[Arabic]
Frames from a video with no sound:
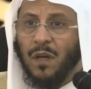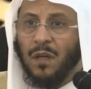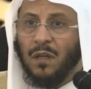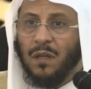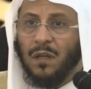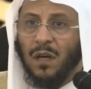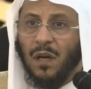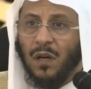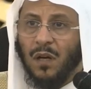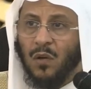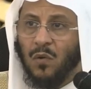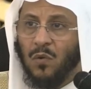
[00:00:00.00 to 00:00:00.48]

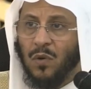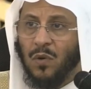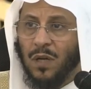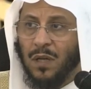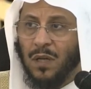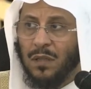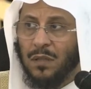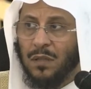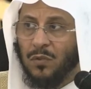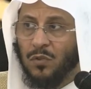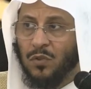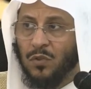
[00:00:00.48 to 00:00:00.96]

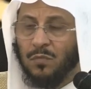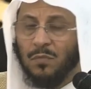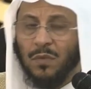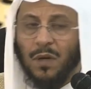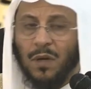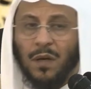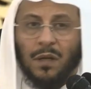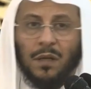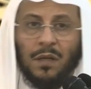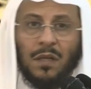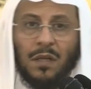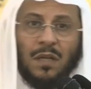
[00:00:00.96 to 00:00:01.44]
لأقوالكم
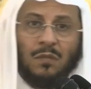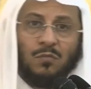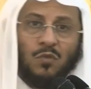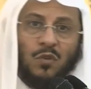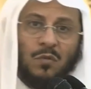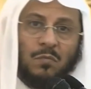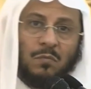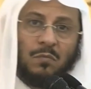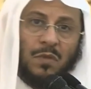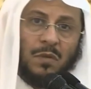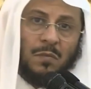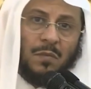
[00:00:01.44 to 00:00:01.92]

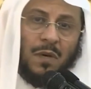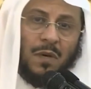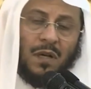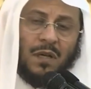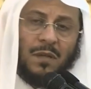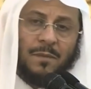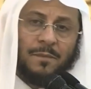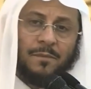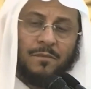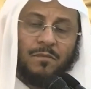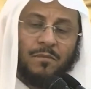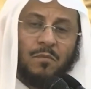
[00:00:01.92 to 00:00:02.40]
عليم
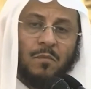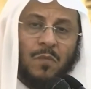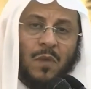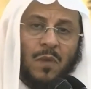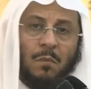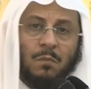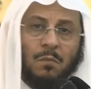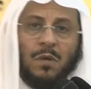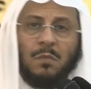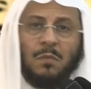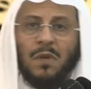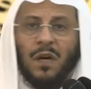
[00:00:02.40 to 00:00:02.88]
بما
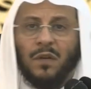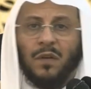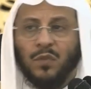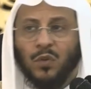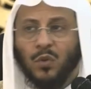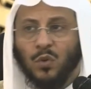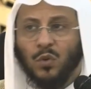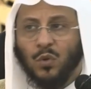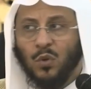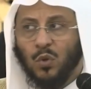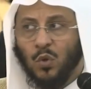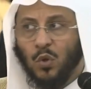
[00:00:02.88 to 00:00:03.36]
بما
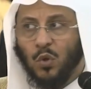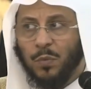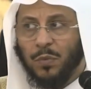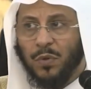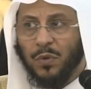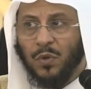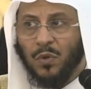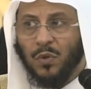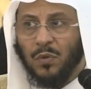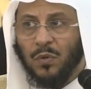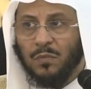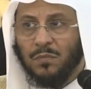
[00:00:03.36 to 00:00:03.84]
في
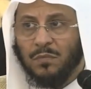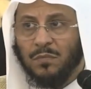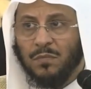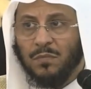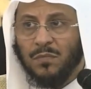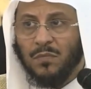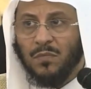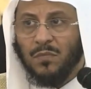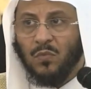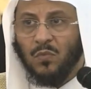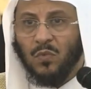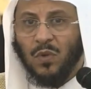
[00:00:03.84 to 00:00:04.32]
قلوبكم
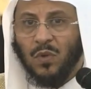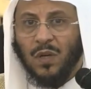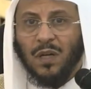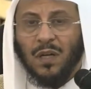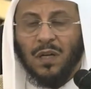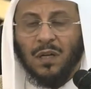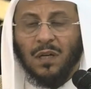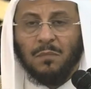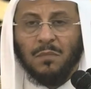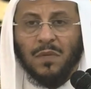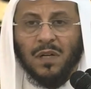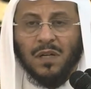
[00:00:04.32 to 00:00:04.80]

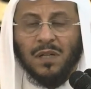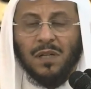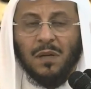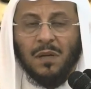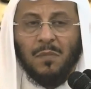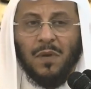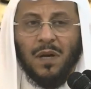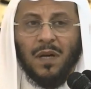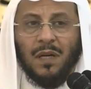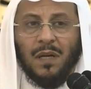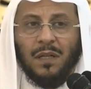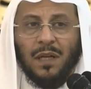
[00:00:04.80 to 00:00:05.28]

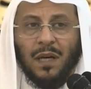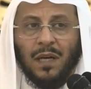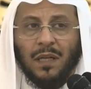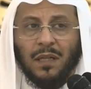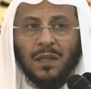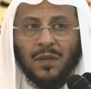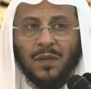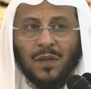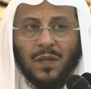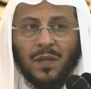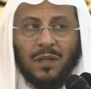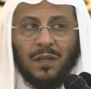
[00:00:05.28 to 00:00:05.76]
ومر معنا
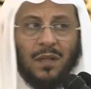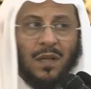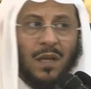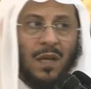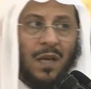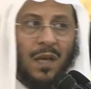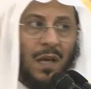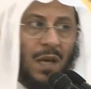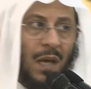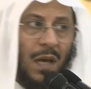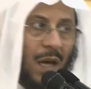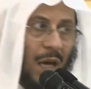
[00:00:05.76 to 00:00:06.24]
أيضا
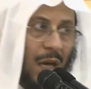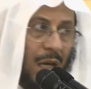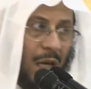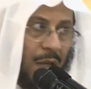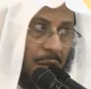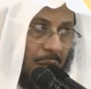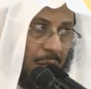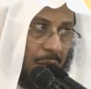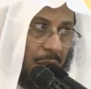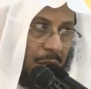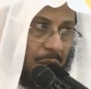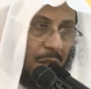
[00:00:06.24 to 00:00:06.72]

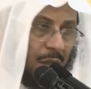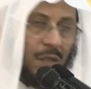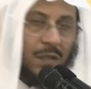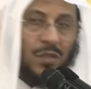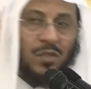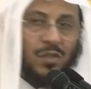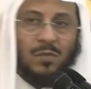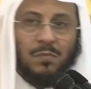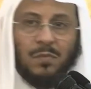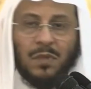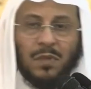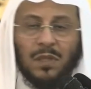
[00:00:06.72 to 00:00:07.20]
هذين
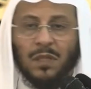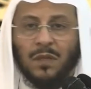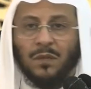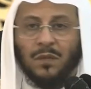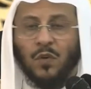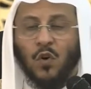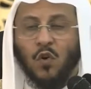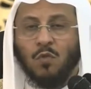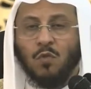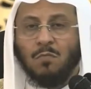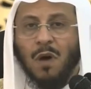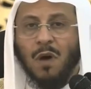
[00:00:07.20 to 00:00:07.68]
الاسمين
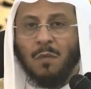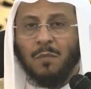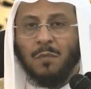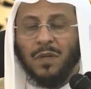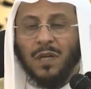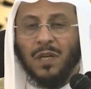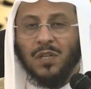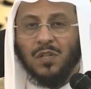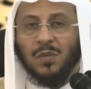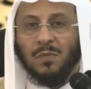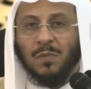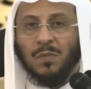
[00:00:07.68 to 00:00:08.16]
فهما
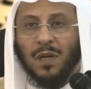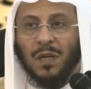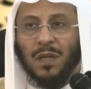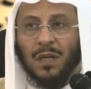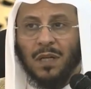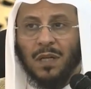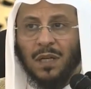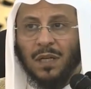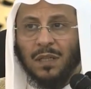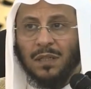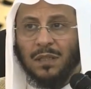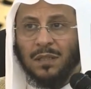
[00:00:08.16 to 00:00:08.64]
من أسماء
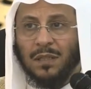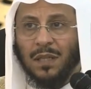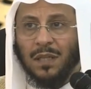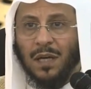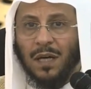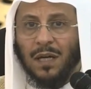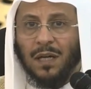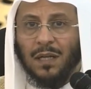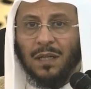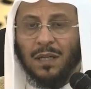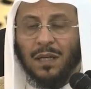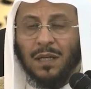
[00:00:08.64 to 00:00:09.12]
الله
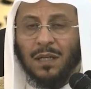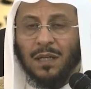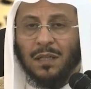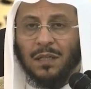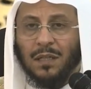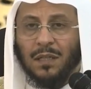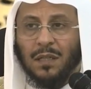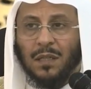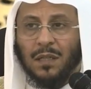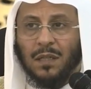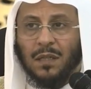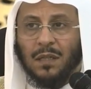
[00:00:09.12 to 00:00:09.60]
تعالى
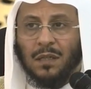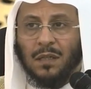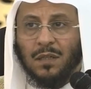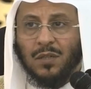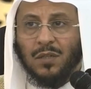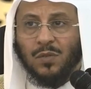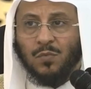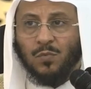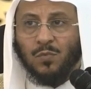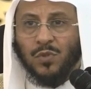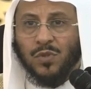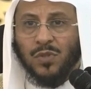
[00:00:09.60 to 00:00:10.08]

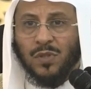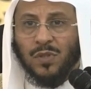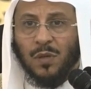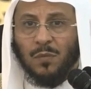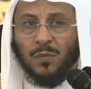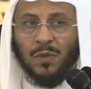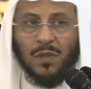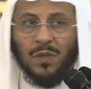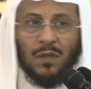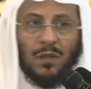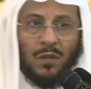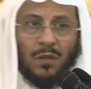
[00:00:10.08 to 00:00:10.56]
اسم
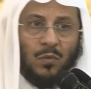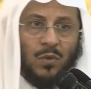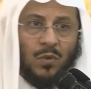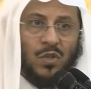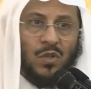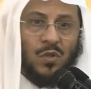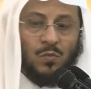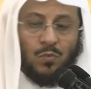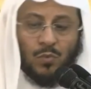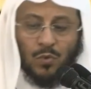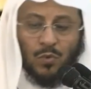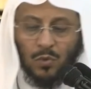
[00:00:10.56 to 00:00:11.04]
السميع
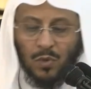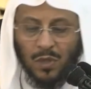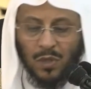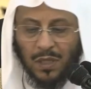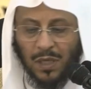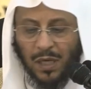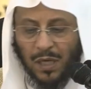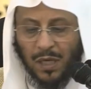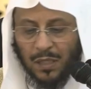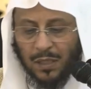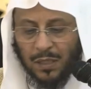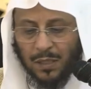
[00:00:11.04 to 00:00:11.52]
واسم
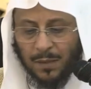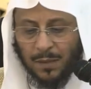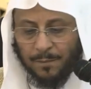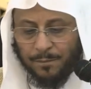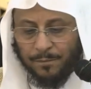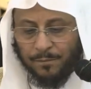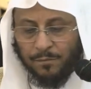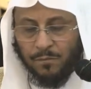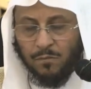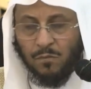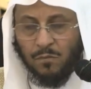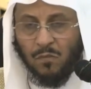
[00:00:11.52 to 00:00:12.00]
العليم